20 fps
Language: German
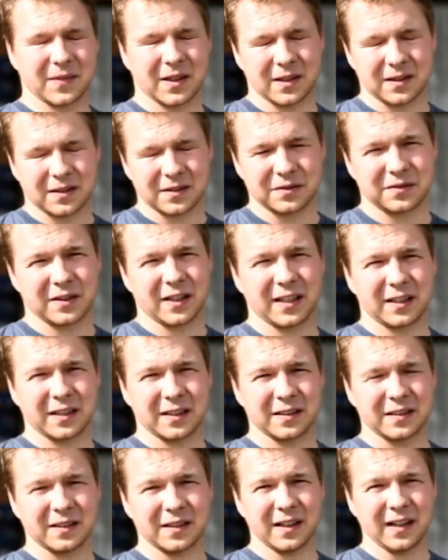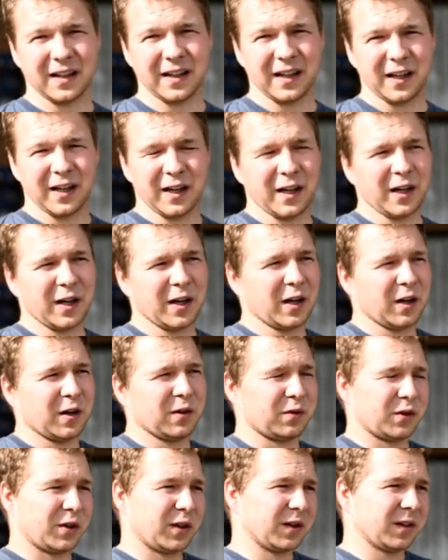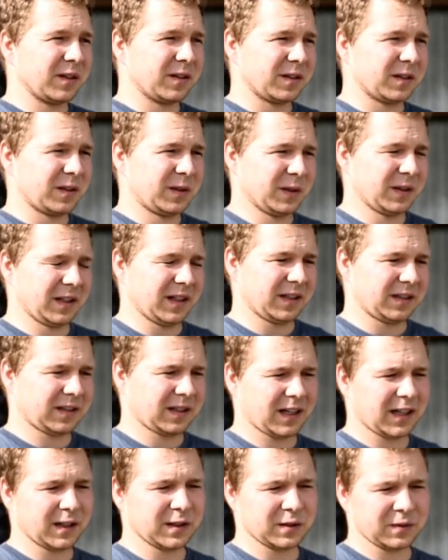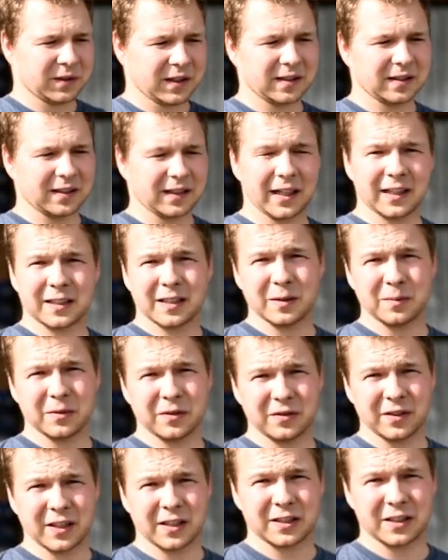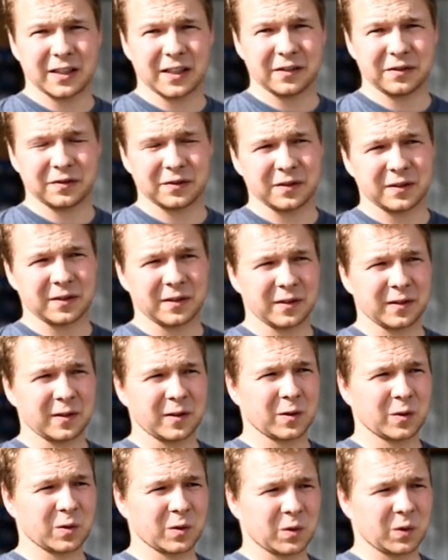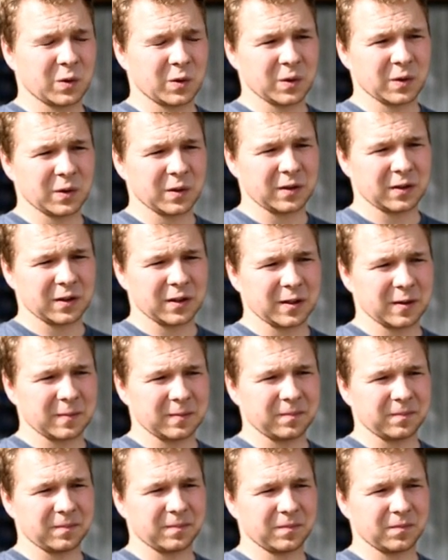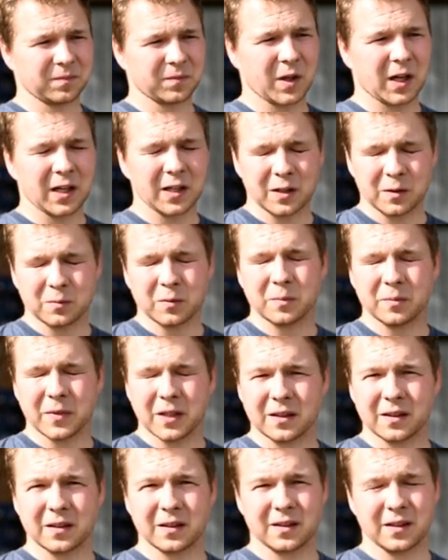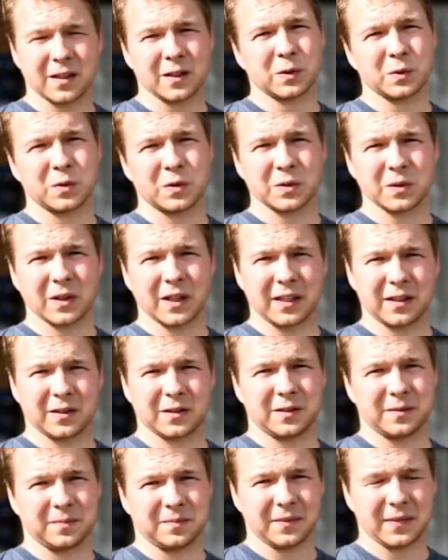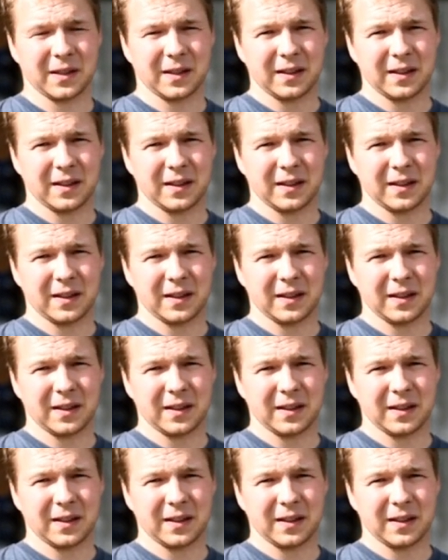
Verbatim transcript: eine Fläche von 128 Hektar bewirtschaften und ähm, eigentlich im Moment sehr gut zurechtkommen.